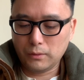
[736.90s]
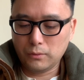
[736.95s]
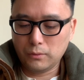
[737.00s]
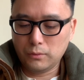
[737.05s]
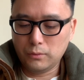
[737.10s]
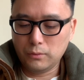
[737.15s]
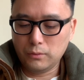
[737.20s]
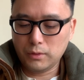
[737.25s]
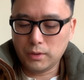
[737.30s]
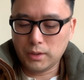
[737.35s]

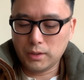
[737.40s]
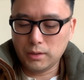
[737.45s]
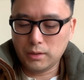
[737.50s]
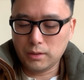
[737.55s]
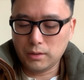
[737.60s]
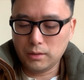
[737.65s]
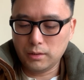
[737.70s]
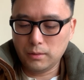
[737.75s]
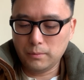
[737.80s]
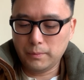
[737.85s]
夫使
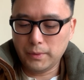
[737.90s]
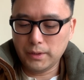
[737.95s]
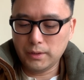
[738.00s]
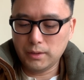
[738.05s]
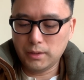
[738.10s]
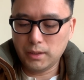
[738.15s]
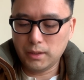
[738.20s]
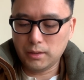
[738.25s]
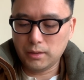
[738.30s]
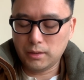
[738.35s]
者奔
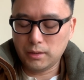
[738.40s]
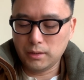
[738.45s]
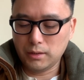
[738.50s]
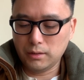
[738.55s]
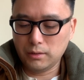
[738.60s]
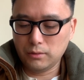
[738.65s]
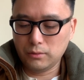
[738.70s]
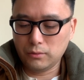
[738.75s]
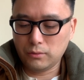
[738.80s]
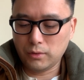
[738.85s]
见至。
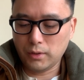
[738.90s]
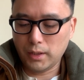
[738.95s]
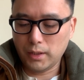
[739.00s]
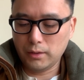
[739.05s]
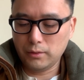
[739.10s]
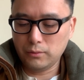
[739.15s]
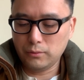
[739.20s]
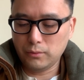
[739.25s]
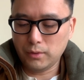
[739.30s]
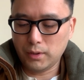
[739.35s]

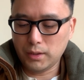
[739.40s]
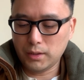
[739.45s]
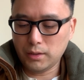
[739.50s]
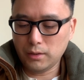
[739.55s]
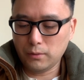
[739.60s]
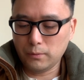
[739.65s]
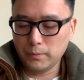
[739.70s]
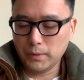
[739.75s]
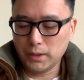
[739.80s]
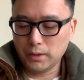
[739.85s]
传袁绍
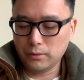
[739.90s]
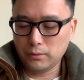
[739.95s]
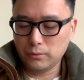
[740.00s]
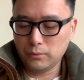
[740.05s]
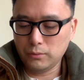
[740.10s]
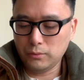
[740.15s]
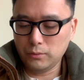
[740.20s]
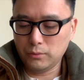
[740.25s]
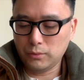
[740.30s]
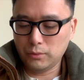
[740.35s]
命，
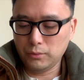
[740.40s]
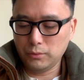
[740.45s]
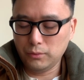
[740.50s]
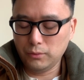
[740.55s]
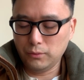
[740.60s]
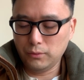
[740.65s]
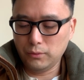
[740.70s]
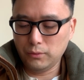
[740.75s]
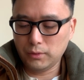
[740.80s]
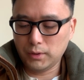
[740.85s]
欲取
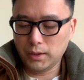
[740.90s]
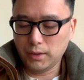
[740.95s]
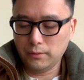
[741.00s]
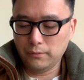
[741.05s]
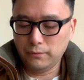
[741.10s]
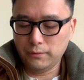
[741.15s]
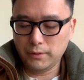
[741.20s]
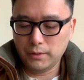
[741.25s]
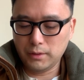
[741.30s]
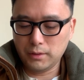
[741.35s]
田
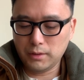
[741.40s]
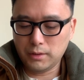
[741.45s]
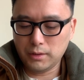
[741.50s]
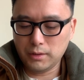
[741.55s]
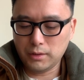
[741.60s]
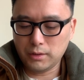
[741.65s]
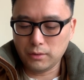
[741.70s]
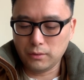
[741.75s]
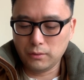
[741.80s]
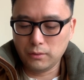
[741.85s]
丰之
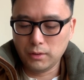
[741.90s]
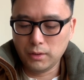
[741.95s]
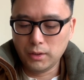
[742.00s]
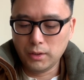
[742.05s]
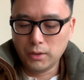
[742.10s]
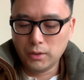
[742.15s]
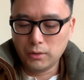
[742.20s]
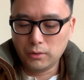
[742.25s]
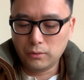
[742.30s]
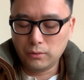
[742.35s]
首，
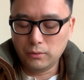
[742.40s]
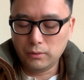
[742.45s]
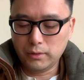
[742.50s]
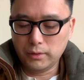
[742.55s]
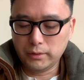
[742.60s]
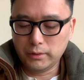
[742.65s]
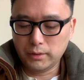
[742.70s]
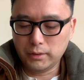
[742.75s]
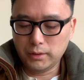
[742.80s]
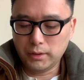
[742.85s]
欲
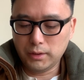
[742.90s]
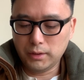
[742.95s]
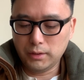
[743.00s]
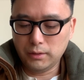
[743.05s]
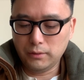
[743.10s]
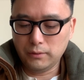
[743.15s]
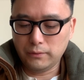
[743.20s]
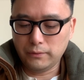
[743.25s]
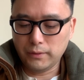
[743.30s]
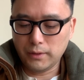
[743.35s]
立
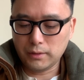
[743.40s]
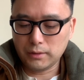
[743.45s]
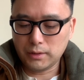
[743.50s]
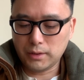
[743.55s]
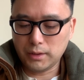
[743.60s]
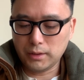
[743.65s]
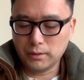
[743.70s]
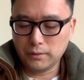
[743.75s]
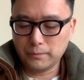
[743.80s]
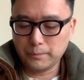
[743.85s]
方
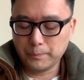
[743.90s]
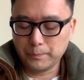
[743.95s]
巾。